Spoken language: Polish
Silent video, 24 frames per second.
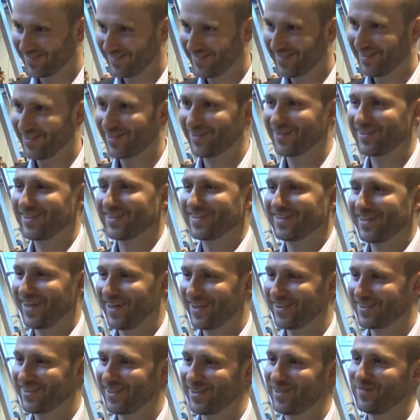tylko nie
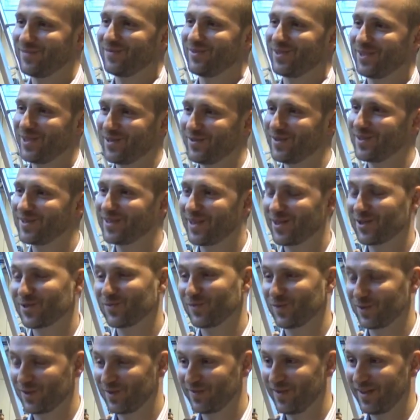starcza im siły, czasu,
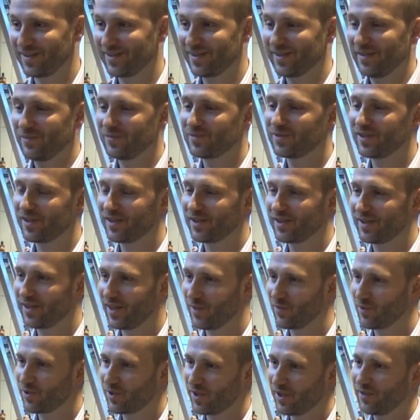motywacji. Dzięki
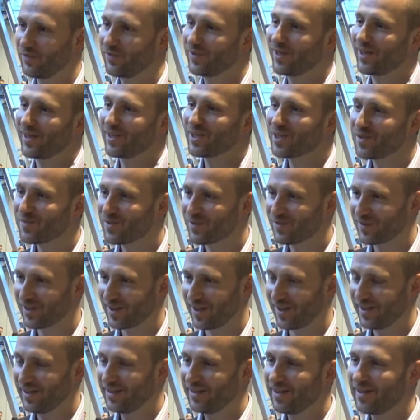temu, że ich wkręcimy w
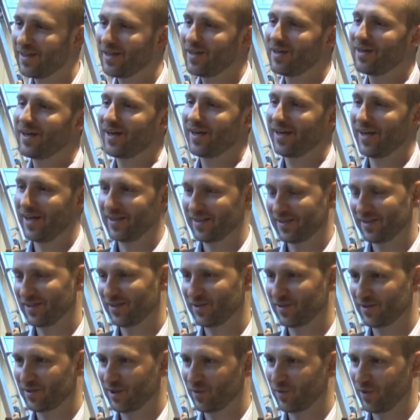grę, chętniej
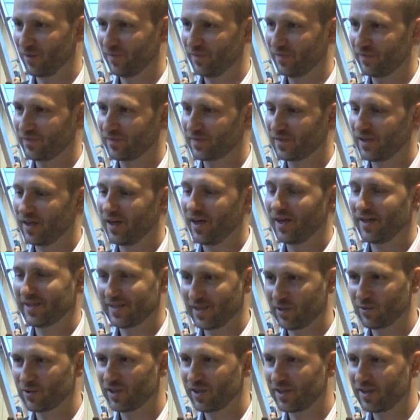to zrobią ale
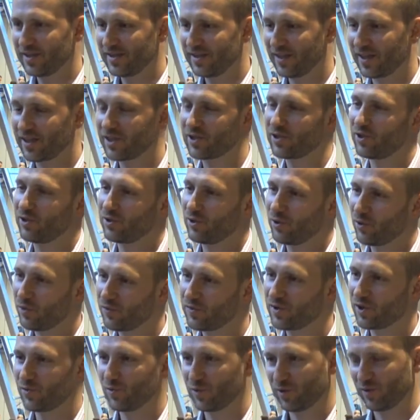założenie jest takie, że oni
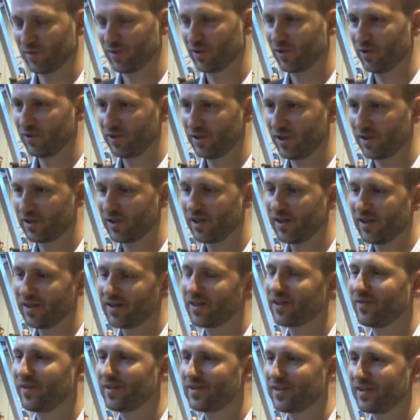również muszą tego chcieć.
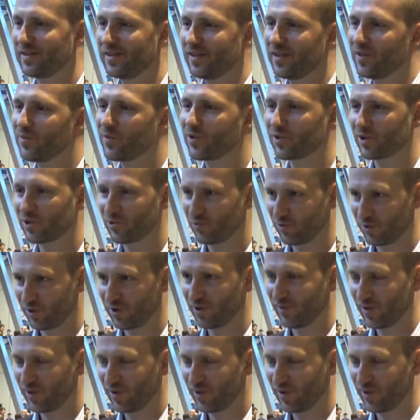Grywalizacja nie może służyć do